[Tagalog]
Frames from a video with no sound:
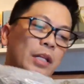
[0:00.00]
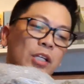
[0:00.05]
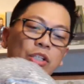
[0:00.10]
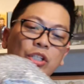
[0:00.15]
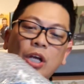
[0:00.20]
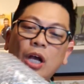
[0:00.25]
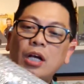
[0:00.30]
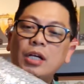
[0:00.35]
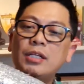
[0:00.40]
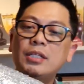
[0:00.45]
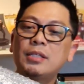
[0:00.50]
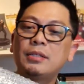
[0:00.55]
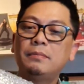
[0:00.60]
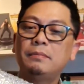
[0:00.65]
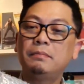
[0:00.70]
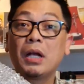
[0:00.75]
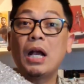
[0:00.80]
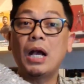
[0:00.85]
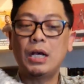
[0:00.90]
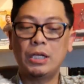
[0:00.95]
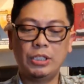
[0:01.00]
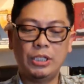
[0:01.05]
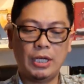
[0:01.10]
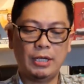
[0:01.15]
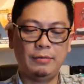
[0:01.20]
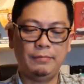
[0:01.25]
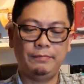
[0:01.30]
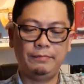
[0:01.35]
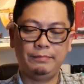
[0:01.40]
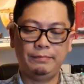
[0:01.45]
mo, para sa shocks, magaang
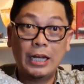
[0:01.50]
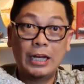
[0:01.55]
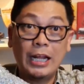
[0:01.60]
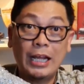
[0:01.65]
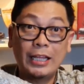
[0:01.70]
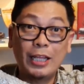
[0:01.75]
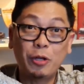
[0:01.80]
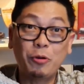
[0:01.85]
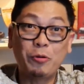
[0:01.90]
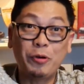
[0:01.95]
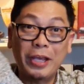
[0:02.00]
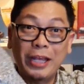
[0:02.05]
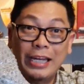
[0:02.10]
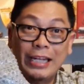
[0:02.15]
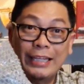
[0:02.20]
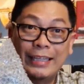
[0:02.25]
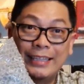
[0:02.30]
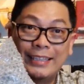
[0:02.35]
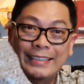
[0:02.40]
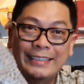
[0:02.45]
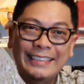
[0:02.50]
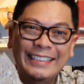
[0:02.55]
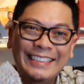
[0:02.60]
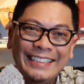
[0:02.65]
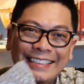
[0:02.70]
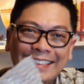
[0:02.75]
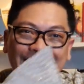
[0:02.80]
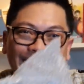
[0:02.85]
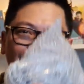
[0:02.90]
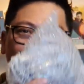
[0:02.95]
siya. Tingnan natin kung elite.
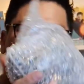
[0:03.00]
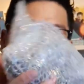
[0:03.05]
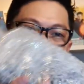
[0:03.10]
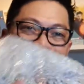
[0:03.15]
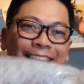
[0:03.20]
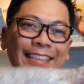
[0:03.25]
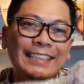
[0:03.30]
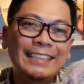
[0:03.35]
Woo! Hmm.